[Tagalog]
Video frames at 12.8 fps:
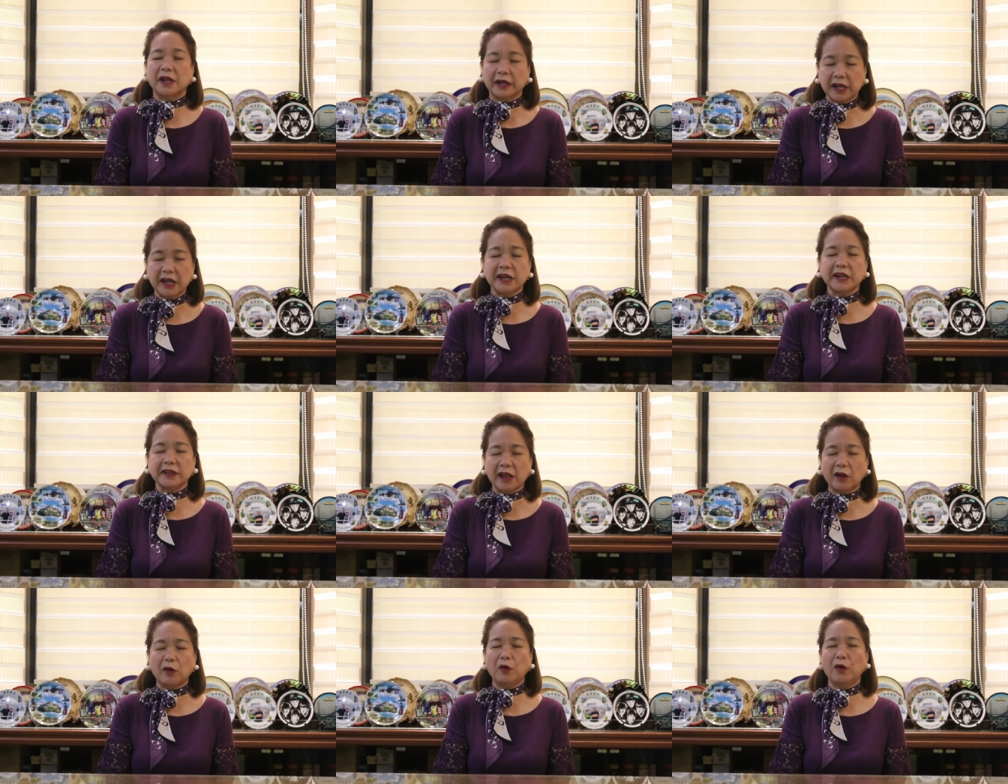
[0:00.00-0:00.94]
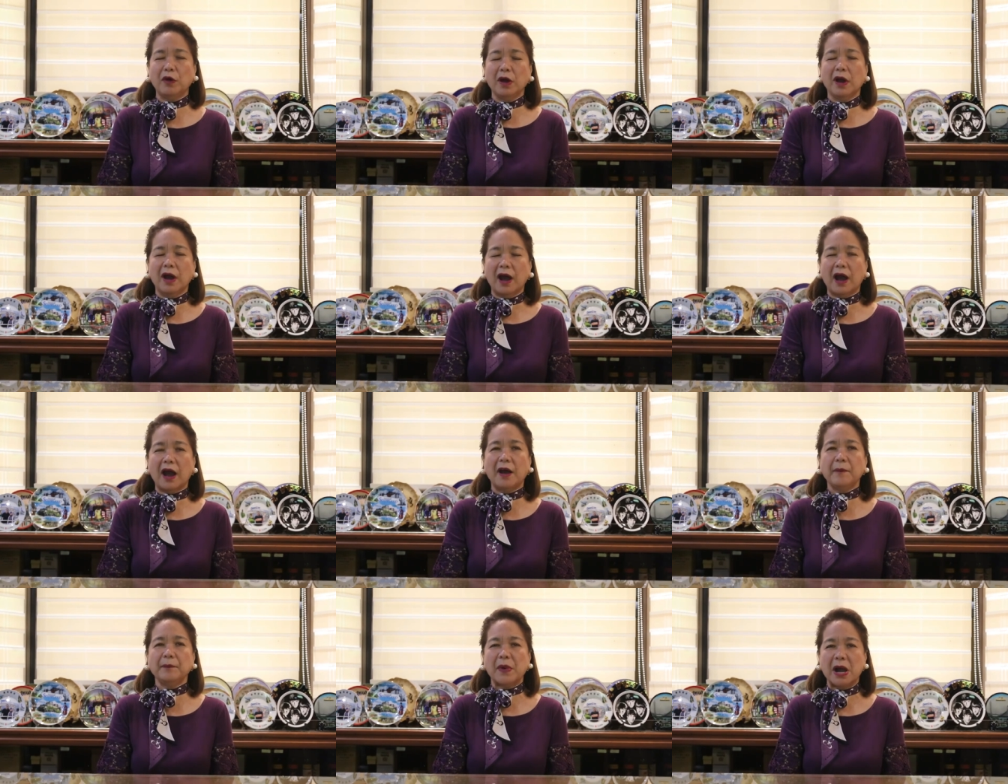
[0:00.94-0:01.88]
Nakikita ko
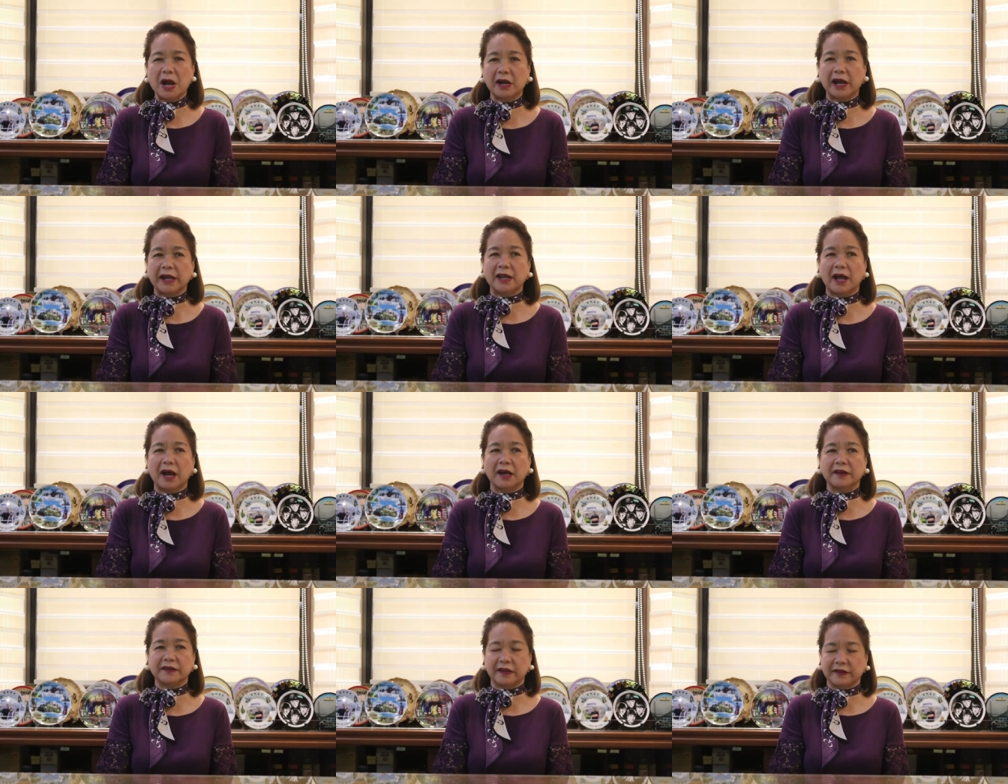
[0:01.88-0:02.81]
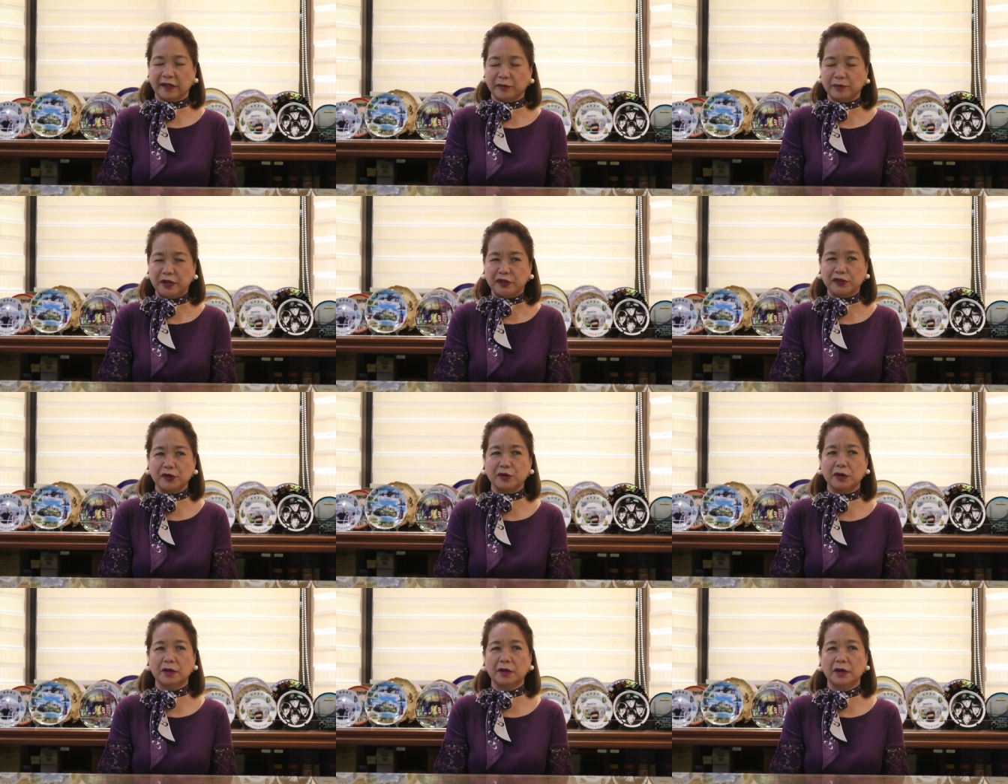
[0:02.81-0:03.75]
ang pangangailangan sa serbisyo.